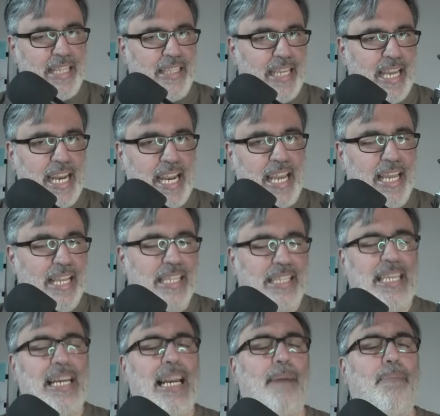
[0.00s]
tiene,
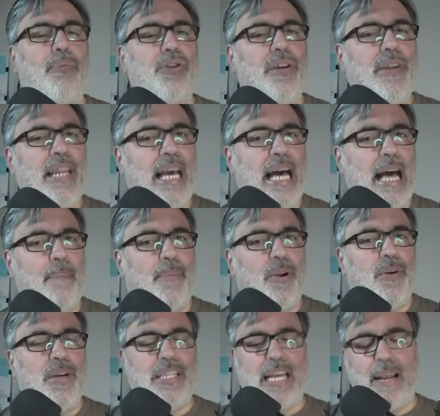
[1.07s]
tiene la posibilidad de
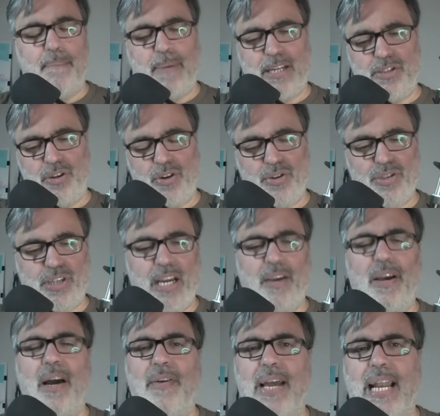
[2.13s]
aprovechar espacios, cosa que
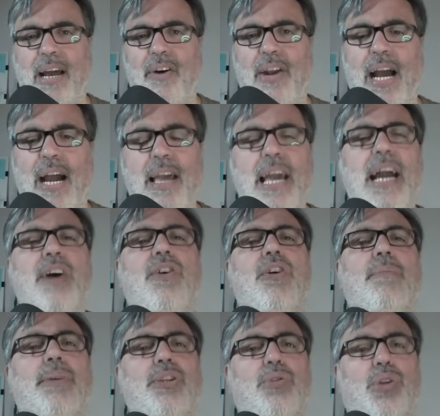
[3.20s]
voy a hablar ahora en
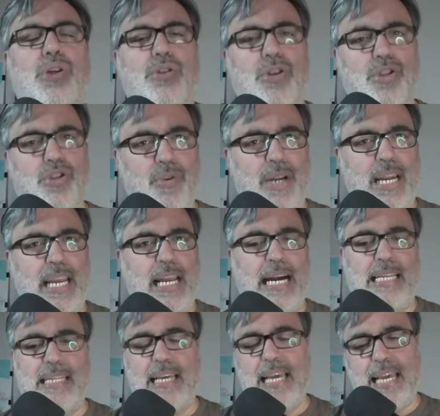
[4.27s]
unos minutos sobre
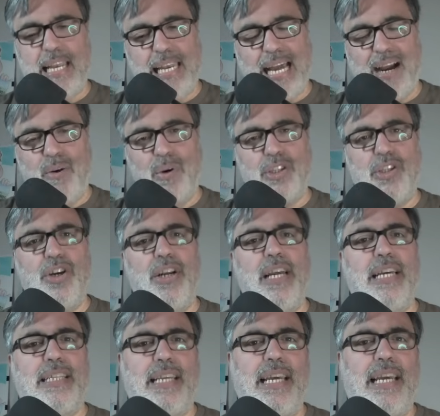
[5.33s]
las, las
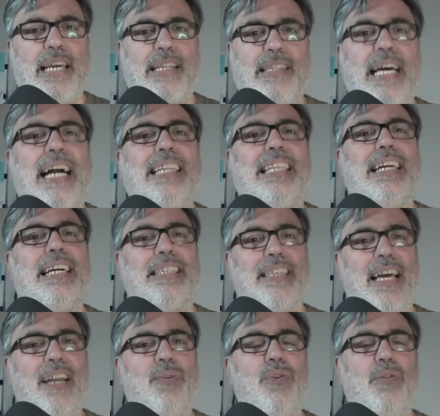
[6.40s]
cuestiones eh, tácticas
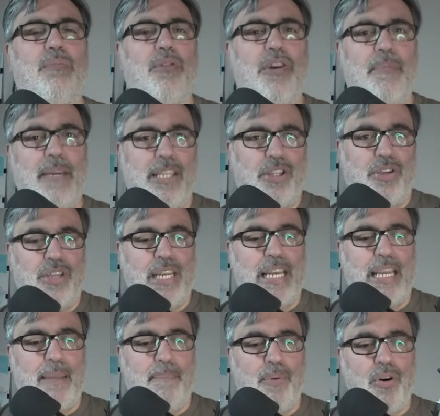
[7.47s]
y algunos movimientos del
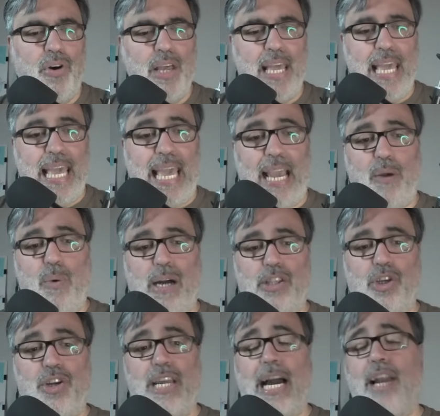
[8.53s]
equipo
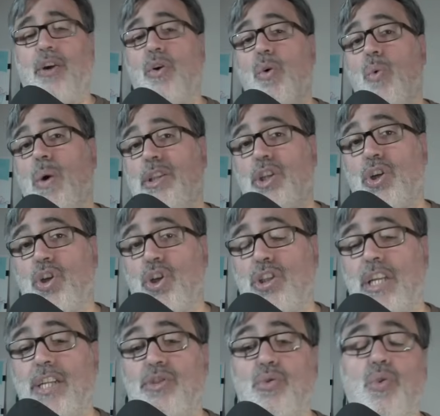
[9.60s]
ecuatoriano.
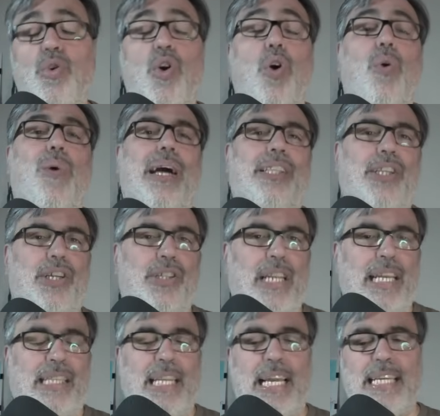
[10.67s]
4-2-3-1,
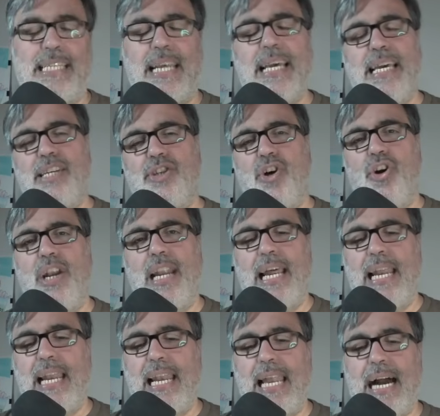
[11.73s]
4-3-3 son
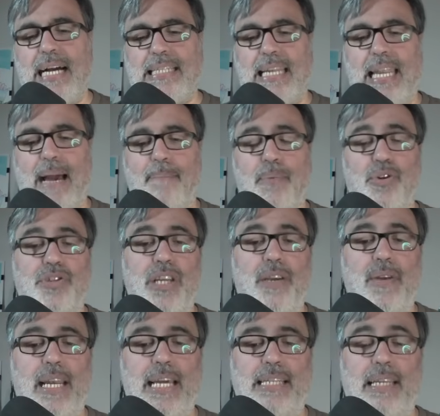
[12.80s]
eh, las, las
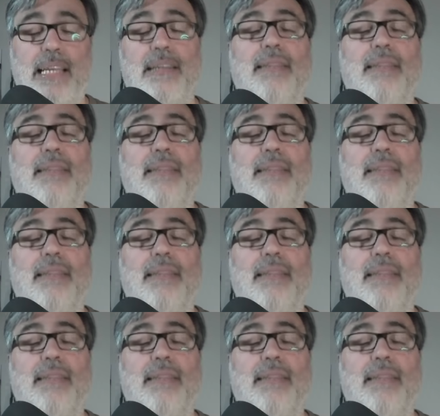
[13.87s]
posibles